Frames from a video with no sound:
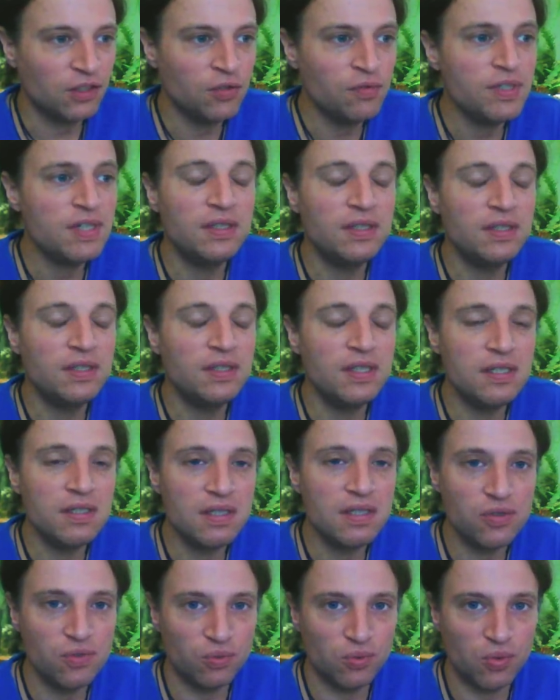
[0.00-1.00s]
quand vous avez une
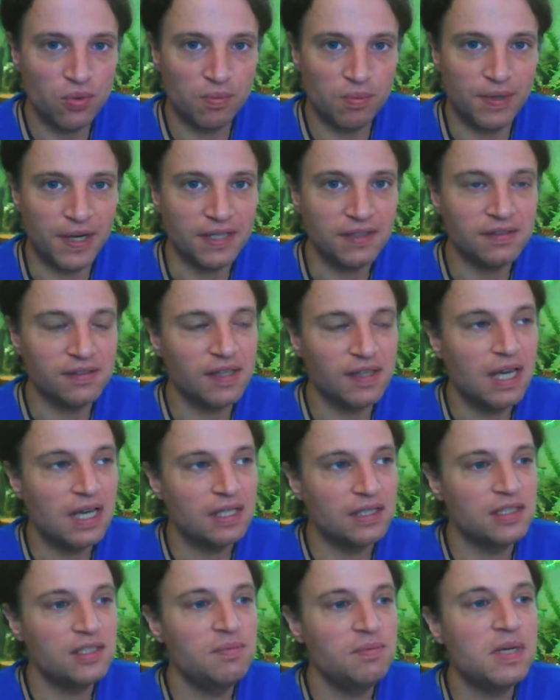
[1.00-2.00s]
décision complexe,
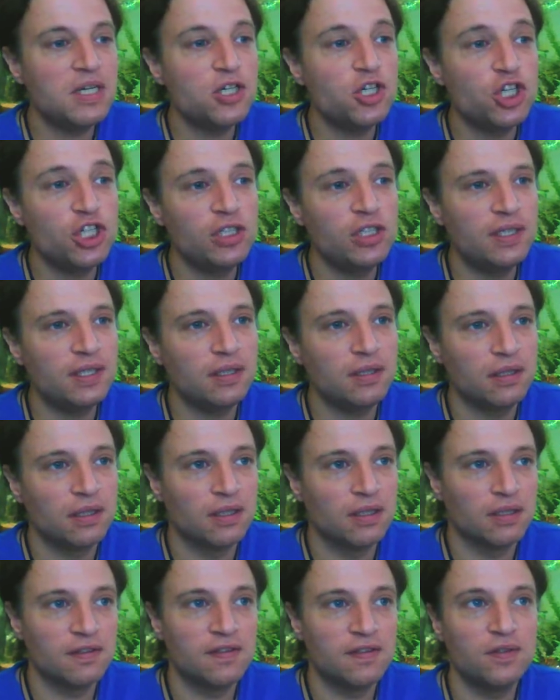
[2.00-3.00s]
imaginez
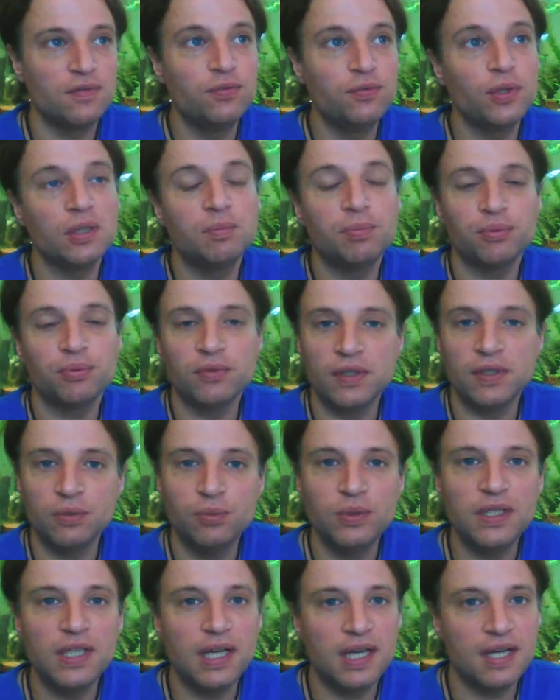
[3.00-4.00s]
si vous répondez
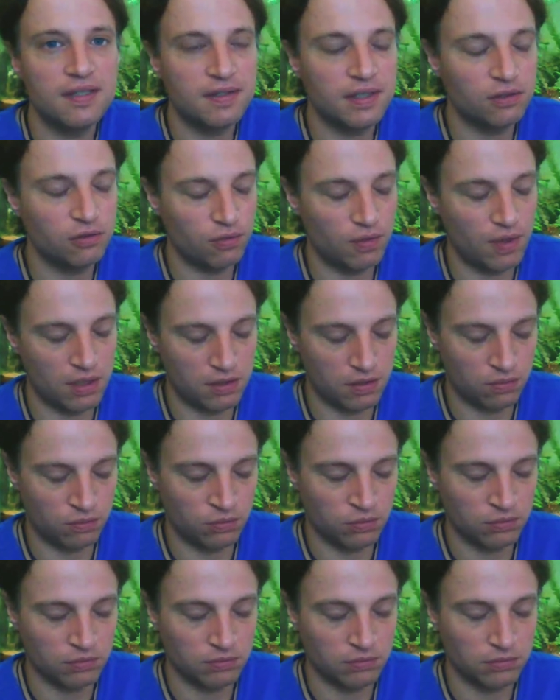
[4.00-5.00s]
oui à la situation,